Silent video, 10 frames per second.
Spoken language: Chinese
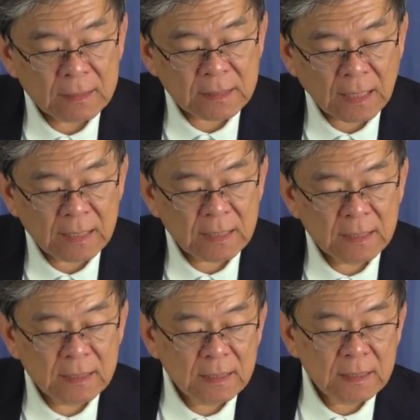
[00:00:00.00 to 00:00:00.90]
在《
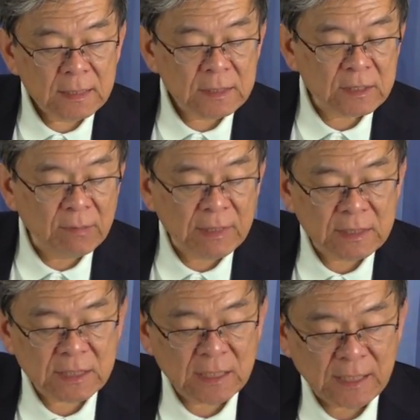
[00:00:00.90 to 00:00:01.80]
申命
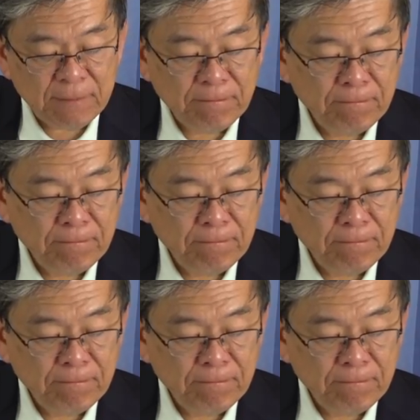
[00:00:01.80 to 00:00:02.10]
记》里，《